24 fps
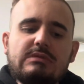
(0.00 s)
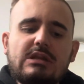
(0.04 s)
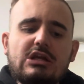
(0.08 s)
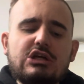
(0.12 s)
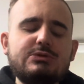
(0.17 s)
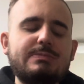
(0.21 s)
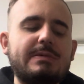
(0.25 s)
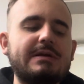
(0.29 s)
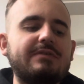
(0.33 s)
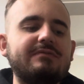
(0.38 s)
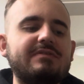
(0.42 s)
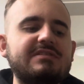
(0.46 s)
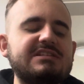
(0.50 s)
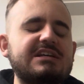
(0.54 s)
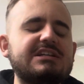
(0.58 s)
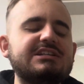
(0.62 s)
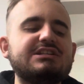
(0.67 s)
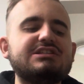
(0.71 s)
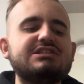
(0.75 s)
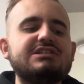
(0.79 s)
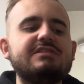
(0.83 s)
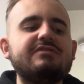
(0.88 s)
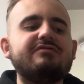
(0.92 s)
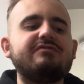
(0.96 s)
Schmeckt einfach sehr
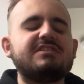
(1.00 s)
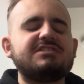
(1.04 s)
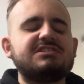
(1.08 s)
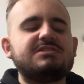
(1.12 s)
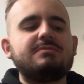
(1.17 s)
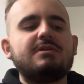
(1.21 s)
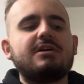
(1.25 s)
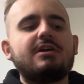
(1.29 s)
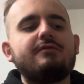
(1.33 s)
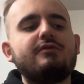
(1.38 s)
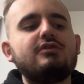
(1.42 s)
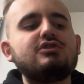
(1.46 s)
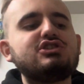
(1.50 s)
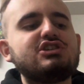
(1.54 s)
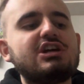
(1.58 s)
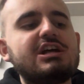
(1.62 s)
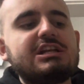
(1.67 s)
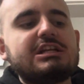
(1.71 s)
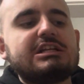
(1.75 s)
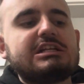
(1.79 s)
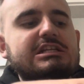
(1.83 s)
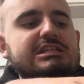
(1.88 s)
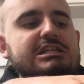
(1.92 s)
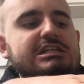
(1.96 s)
intensiv. Was ich mir gewünscht
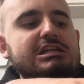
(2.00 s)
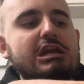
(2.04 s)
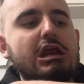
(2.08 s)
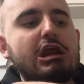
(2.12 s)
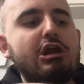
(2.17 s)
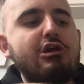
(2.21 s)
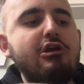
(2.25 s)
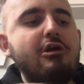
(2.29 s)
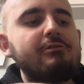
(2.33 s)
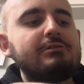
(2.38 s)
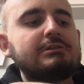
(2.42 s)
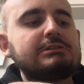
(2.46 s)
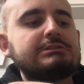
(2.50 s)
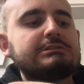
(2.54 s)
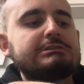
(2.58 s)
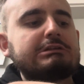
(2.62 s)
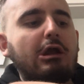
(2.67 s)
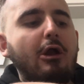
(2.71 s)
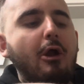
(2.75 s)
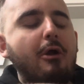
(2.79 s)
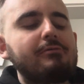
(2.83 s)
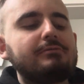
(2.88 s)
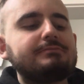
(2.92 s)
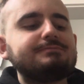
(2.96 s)
hätte tatsächlich,
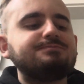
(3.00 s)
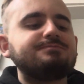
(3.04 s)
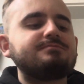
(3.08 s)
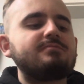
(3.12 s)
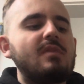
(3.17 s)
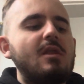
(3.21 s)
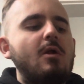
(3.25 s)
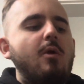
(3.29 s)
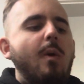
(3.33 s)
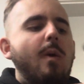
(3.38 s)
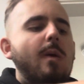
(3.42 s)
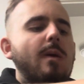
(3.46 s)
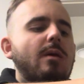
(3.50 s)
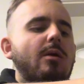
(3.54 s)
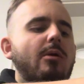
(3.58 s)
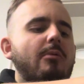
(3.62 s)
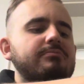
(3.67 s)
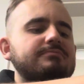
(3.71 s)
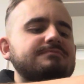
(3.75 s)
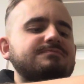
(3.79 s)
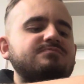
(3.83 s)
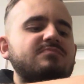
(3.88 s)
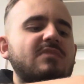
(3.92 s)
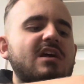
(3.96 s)

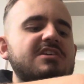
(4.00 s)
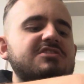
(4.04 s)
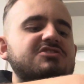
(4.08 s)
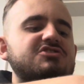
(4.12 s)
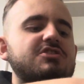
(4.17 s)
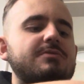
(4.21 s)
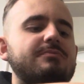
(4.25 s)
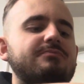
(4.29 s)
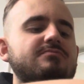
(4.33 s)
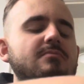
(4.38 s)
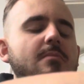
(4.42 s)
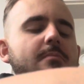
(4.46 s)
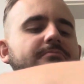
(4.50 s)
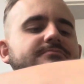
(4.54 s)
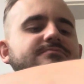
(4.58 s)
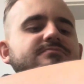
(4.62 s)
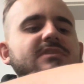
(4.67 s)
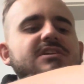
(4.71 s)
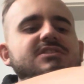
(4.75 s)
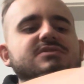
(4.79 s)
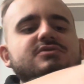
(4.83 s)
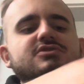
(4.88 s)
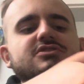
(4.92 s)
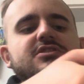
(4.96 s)
dass,
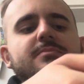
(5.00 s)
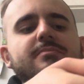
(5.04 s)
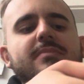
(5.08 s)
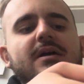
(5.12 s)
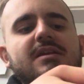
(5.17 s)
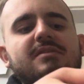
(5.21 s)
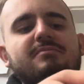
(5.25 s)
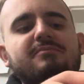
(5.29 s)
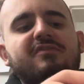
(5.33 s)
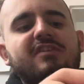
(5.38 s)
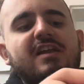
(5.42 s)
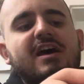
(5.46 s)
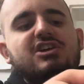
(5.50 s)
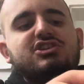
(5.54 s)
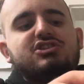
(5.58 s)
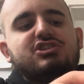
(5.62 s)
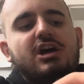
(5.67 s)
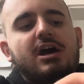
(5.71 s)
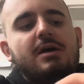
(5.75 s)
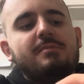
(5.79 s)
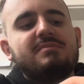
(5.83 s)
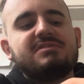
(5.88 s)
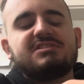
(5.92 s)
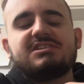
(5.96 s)
weil zwischen den beiden
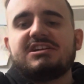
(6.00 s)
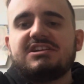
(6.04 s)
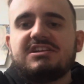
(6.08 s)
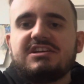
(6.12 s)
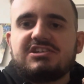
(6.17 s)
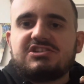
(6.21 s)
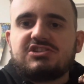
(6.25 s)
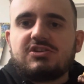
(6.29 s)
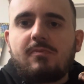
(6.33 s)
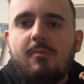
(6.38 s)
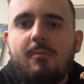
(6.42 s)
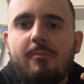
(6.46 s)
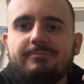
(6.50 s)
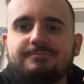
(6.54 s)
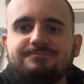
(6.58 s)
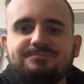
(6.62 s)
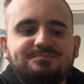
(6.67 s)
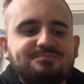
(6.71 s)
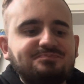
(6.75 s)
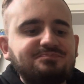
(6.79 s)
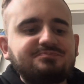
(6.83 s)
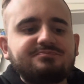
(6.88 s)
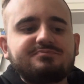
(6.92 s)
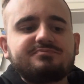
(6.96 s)
Fleischscheiben ist halt nichts,
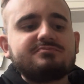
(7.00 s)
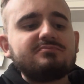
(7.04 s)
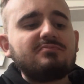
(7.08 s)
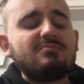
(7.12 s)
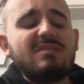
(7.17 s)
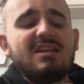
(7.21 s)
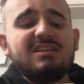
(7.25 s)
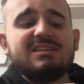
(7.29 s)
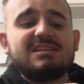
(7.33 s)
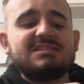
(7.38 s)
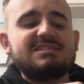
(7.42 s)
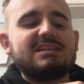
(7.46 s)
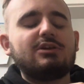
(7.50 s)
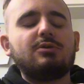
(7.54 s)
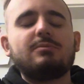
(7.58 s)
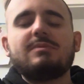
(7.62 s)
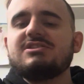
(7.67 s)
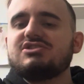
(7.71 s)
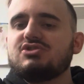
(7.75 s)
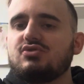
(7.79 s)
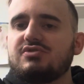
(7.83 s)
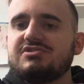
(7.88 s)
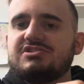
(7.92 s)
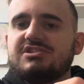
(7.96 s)
dass da
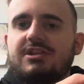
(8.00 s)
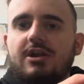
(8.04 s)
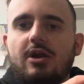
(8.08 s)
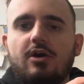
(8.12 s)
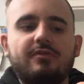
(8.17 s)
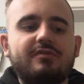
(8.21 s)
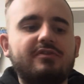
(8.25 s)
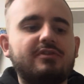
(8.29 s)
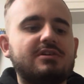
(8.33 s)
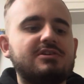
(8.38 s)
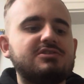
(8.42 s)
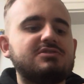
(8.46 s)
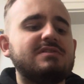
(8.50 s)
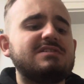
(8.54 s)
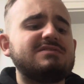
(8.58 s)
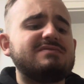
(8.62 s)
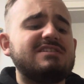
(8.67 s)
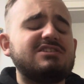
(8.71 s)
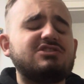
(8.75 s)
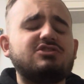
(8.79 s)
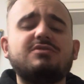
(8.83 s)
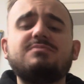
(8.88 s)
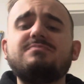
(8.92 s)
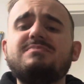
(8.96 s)
nochmal Soße drauf wäre oder sowas,
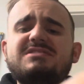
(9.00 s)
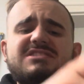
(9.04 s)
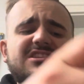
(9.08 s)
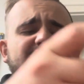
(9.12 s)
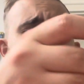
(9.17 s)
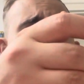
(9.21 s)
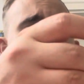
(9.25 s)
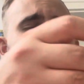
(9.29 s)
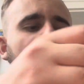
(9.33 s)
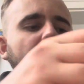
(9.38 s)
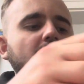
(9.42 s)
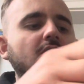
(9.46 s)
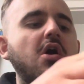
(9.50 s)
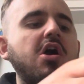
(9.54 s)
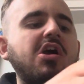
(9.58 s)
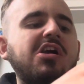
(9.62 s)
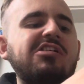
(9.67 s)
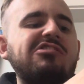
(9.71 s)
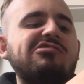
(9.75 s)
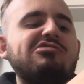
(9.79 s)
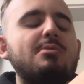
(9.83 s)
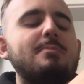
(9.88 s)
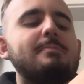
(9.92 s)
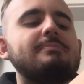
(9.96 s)
weil es schon ein bisschen trocken.
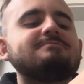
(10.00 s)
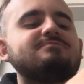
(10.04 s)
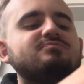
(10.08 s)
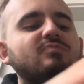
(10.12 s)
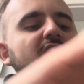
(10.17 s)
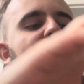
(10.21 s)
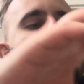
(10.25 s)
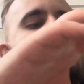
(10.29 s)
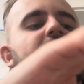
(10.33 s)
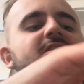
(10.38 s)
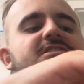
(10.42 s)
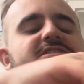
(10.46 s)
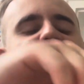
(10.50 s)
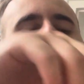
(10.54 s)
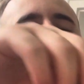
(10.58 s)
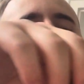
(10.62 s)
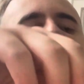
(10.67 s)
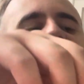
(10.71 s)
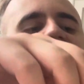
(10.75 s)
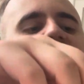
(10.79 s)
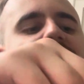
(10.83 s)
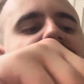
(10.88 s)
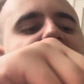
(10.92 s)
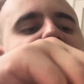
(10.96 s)
Klar, es sind
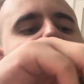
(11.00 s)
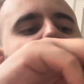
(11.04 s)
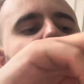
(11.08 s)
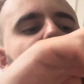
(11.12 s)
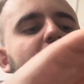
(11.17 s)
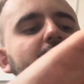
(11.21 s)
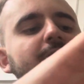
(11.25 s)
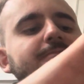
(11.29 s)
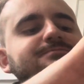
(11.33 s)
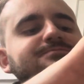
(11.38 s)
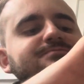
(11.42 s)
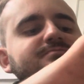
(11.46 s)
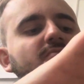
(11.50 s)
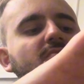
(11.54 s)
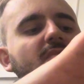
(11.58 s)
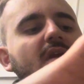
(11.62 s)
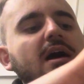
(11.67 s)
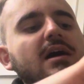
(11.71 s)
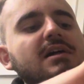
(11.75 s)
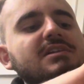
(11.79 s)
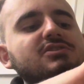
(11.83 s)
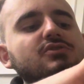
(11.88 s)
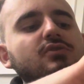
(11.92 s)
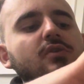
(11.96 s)
jetzt die Eckstücke,
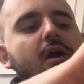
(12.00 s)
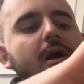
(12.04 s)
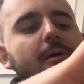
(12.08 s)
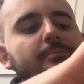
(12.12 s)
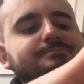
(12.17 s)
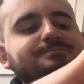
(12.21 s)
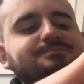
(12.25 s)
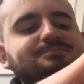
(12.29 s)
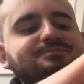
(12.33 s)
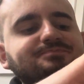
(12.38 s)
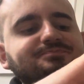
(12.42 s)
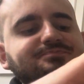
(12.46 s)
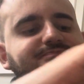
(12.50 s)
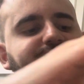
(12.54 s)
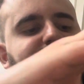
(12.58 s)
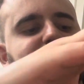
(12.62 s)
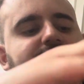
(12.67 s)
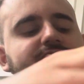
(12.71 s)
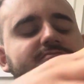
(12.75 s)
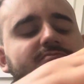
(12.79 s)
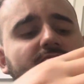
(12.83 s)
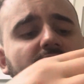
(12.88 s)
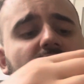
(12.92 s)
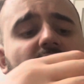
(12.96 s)
also ähm,
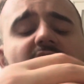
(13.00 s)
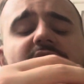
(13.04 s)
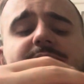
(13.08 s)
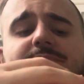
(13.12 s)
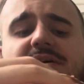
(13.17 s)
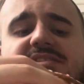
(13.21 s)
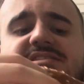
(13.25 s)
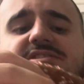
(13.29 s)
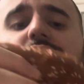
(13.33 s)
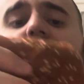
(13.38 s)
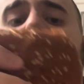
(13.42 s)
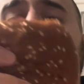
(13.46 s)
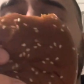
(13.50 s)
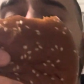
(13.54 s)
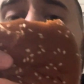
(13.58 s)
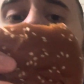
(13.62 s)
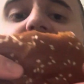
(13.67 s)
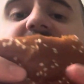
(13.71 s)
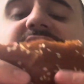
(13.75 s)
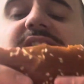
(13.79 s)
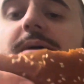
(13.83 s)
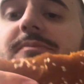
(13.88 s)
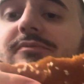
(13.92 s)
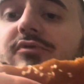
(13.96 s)
ich beiße nochmal von der
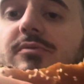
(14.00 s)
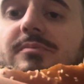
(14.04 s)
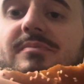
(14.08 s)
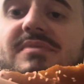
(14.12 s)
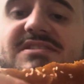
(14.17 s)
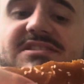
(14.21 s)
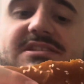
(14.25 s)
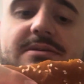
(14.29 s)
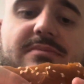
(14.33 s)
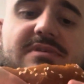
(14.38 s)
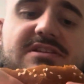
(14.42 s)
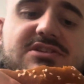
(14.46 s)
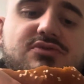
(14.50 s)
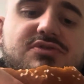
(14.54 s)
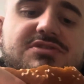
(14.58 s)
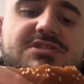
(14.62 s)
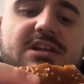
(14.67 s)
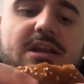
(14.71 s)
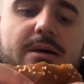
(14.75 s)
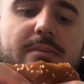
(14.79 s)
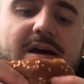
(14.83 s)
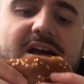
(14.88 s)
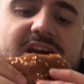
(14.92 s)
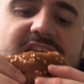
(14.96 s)
Mitte ab, wo ein bisschen mehr Soße
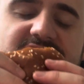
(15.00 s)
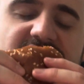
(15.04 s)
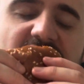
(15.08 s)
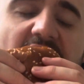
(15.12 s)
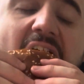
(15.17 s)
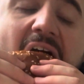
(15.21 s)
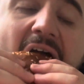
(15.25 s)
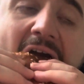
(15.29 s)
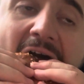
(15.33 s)
dabei ist.